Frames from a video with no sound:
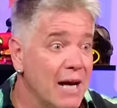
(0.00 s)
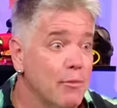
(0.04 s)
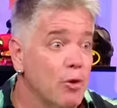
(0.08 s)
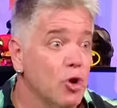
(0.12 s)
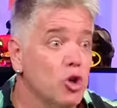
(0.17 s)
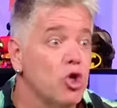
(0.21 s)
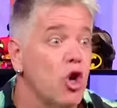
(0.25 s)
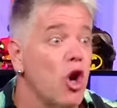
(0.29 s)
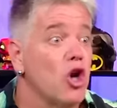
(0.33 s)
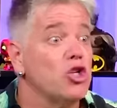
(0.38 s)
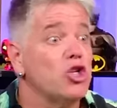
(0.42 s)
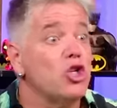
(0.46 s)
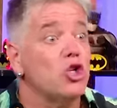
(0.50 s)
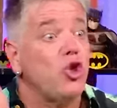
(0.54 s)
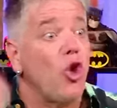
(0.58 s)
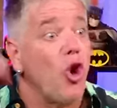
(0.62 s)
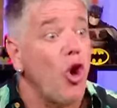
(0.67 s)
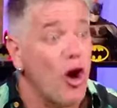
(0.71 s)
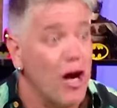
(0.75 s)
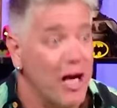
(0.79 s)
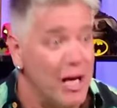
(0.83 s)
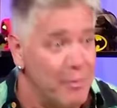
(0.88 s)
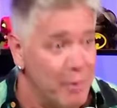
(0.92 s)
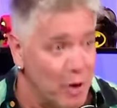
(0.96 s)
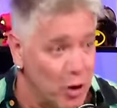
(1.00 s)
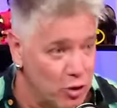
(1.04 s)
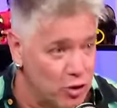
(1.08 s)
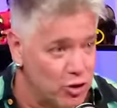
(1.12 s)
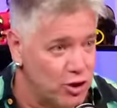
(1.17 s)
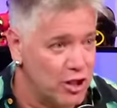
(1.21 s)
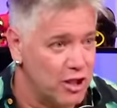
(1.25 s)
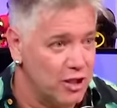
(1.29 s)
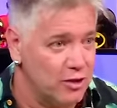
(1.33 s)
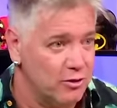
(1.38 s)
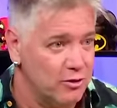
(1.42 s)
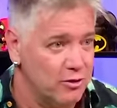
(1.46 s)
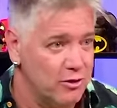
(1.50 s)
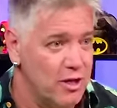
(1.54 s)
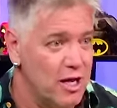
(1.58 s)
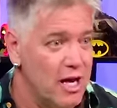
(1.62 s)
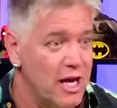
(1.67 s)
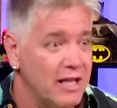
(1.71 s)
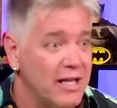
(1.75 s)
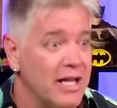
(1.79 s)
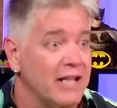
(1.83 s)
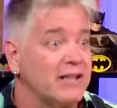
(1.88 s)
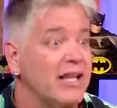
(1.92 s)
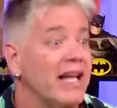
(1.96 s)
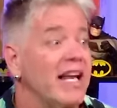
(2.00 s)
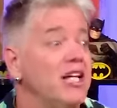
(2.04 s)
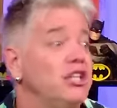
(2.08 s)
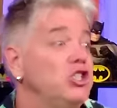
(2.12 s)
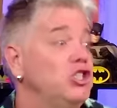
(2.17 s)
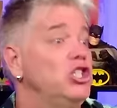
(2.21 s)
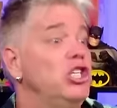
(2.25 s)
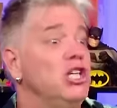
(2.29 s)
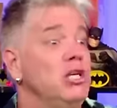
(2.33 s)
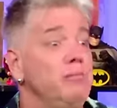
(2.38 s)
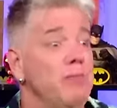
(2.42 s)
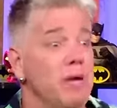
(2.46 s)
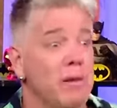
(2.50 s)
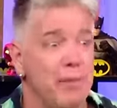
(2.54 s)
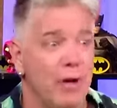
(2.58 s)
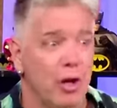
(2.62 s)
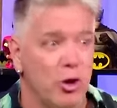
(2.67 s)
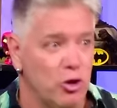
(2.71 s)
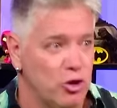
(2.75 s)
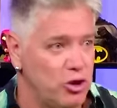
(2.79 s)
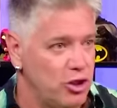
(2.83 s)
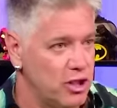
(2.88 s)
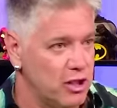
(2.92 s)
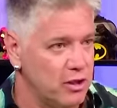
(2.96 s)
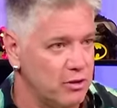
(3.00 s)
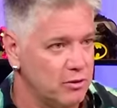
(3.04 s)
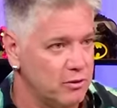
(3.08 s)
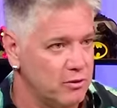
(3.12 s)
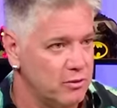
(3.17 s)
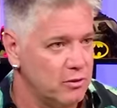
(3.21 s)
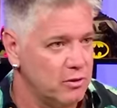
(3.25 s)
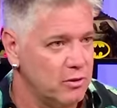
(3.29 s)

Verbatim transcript: o Jorge Dória me elogiando. Jorge Natália Dória, Timber para. me elogiando.